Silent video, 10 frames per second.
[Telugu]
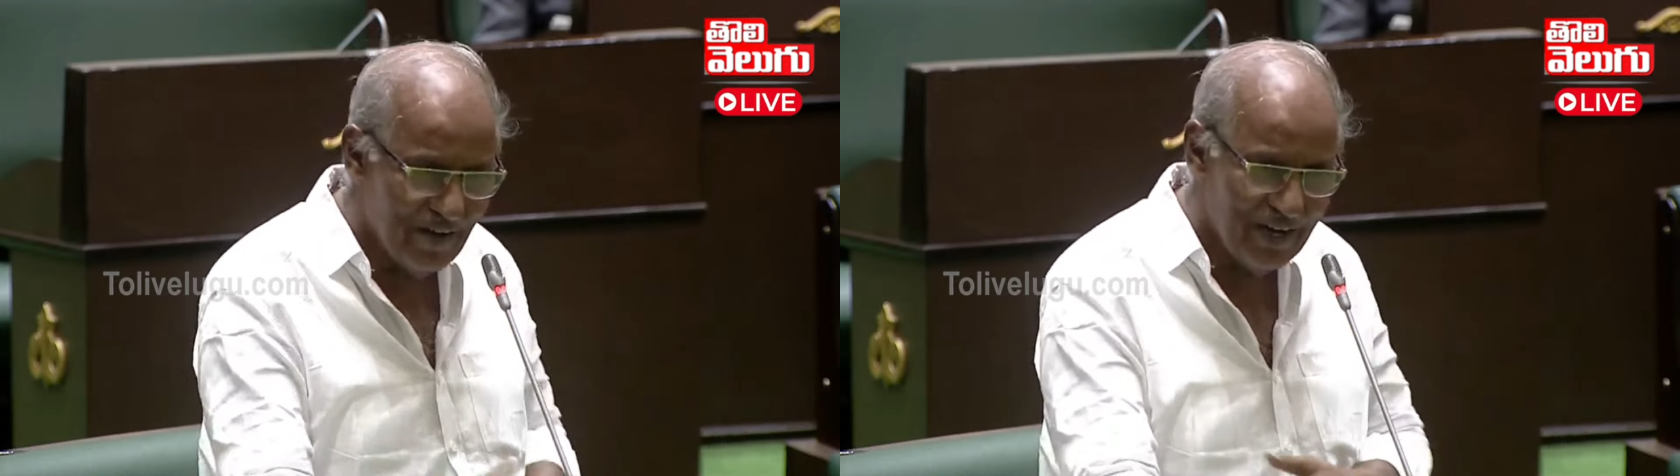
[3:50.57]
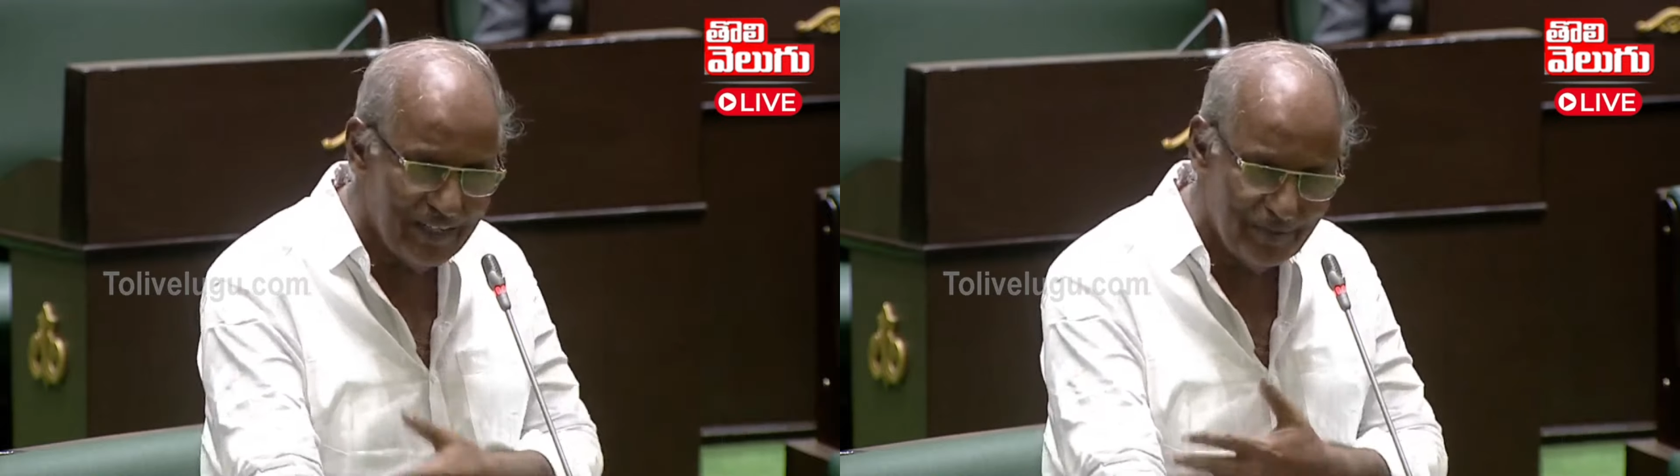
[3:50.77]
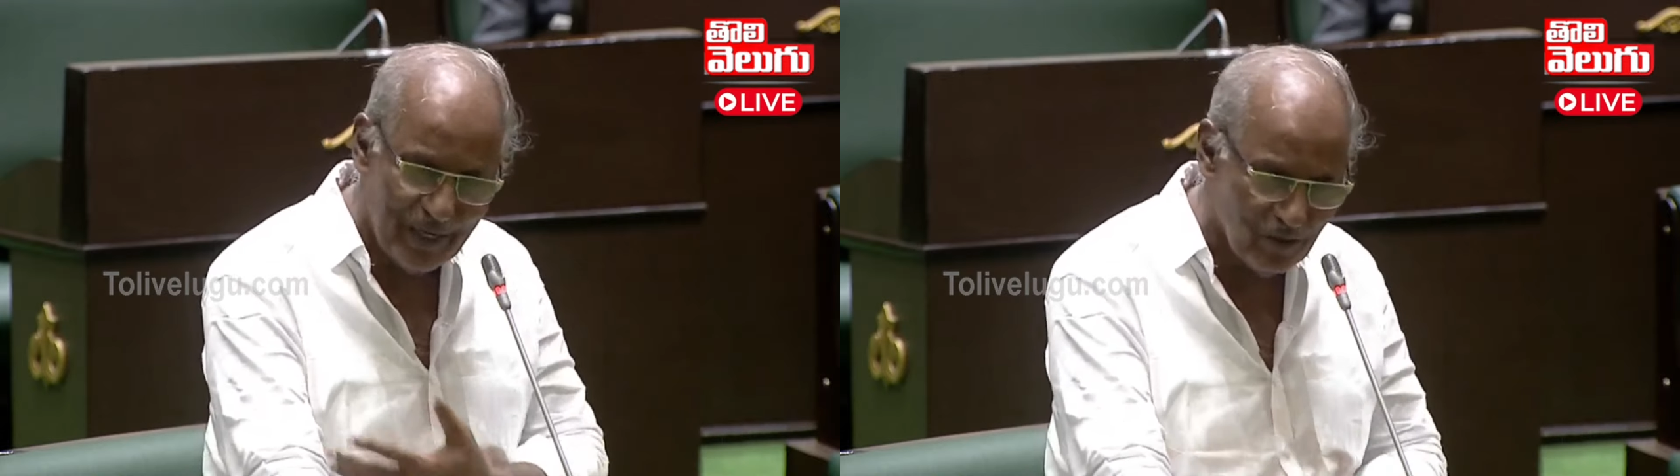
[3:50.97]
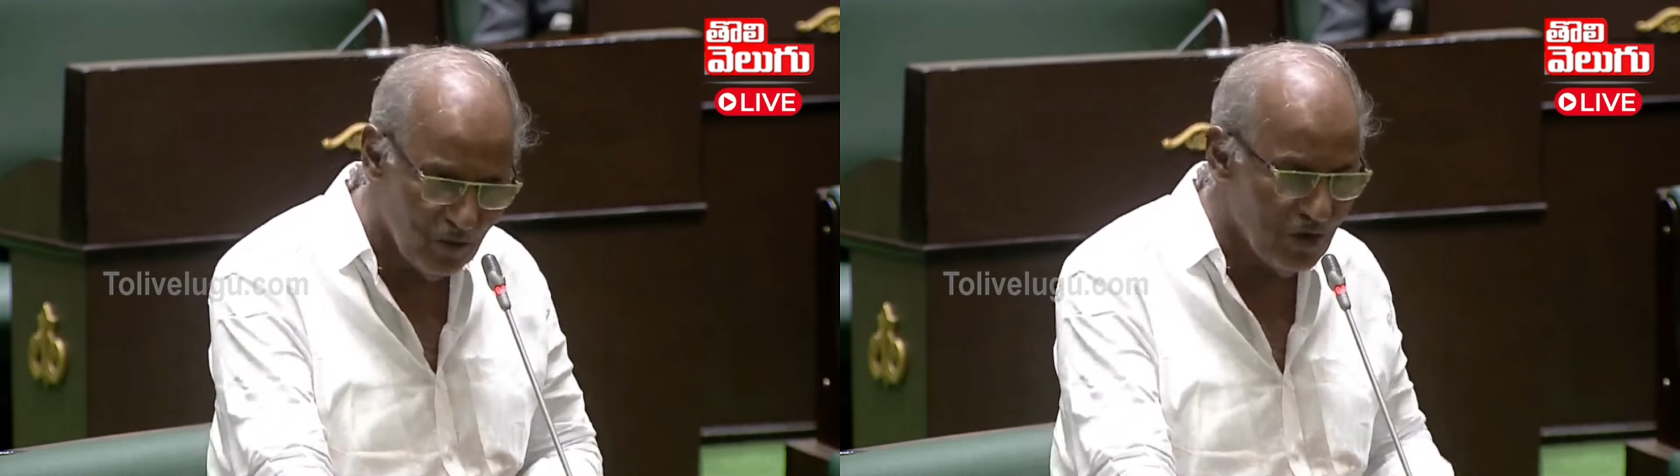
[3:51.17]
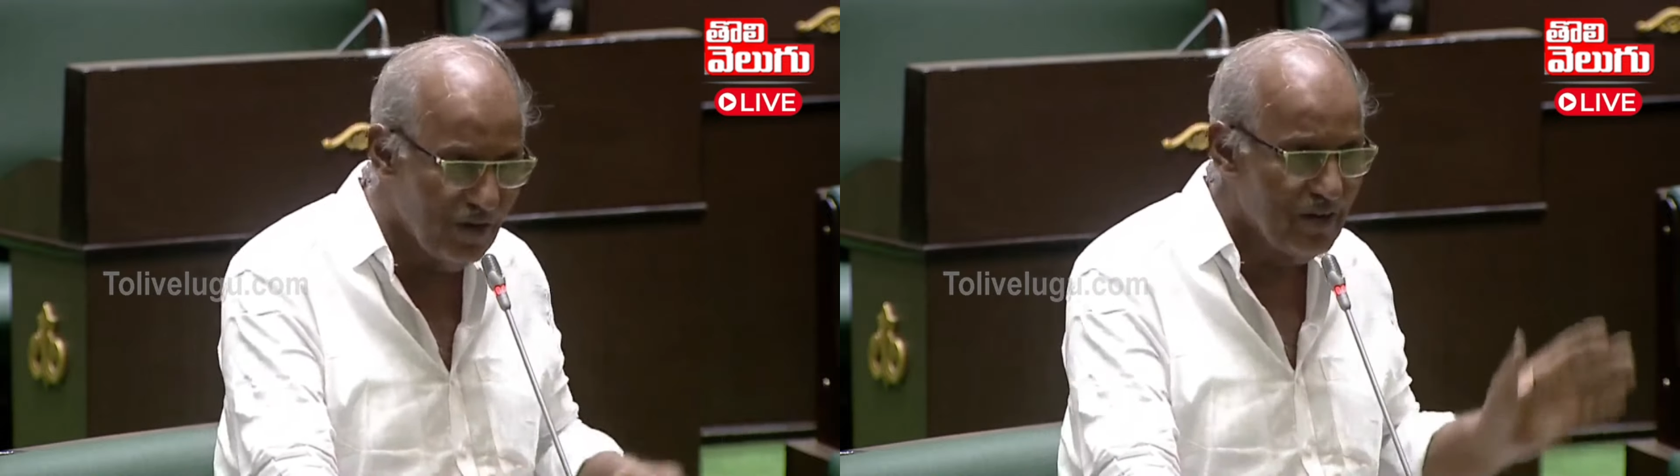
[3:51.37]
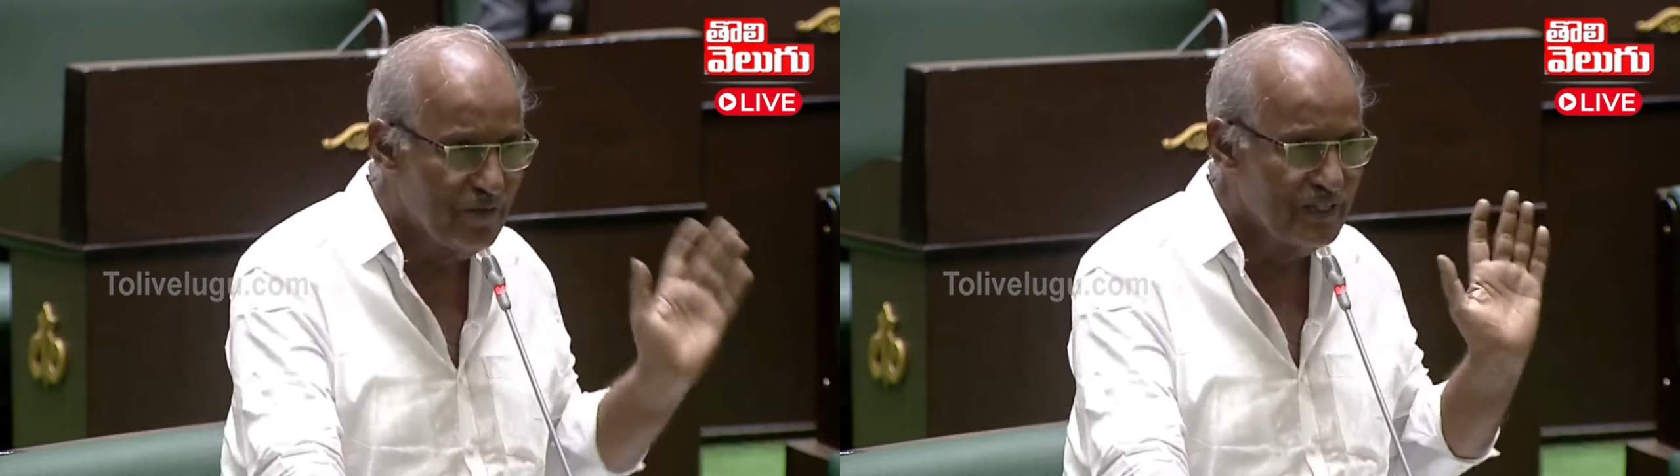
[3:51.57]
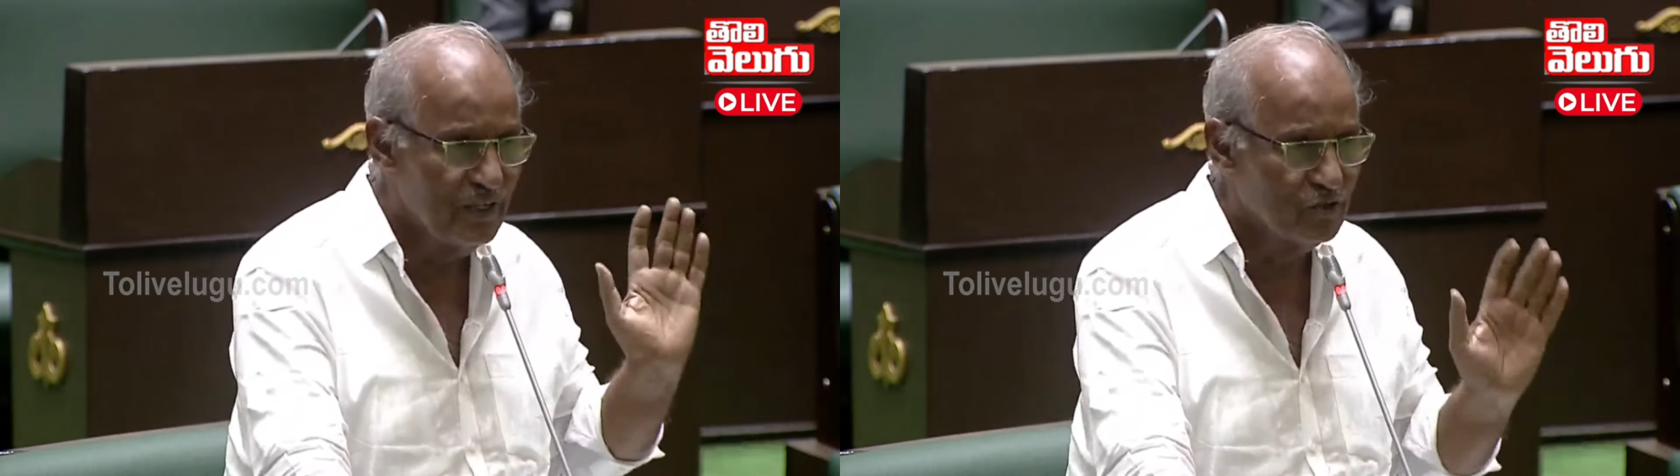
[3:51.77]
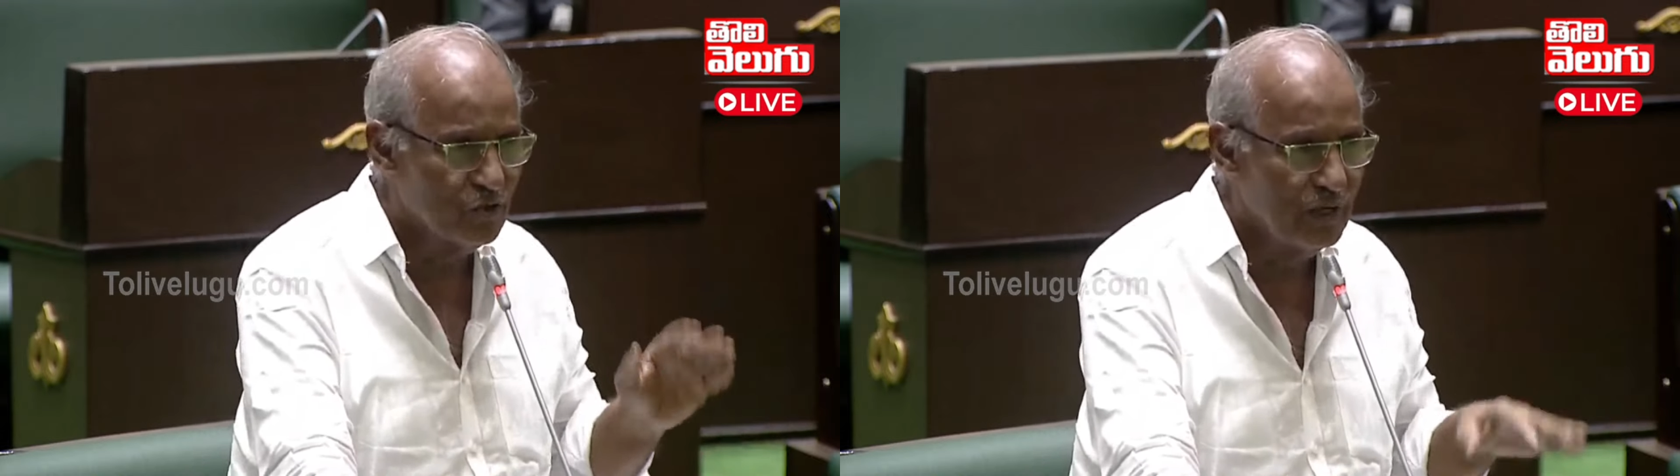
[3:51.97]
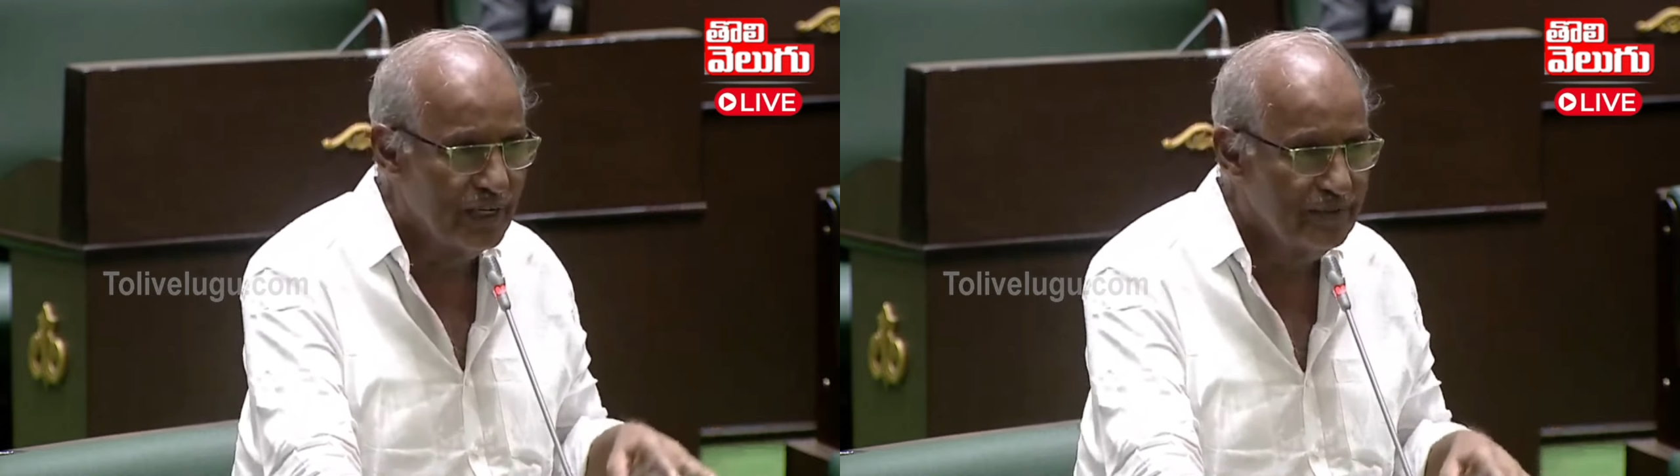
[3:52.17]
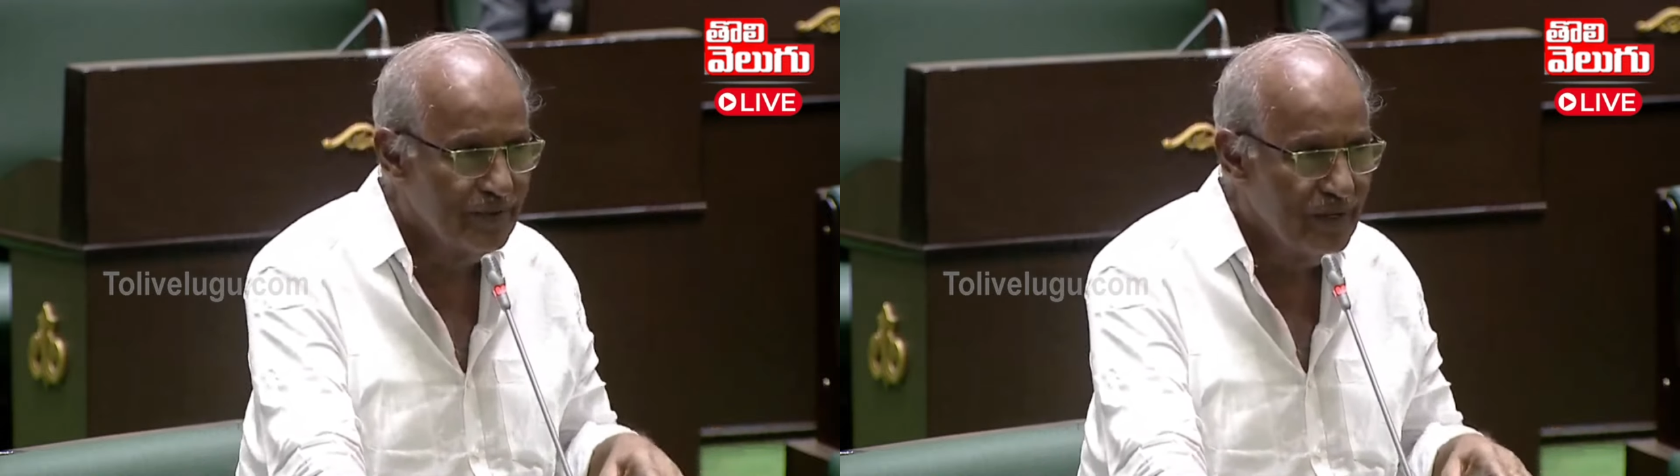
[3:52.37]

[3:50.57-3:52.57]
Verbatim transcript: కావాలంటే ప్రతి ఊర్లో వెరిఫై చేసుకోండి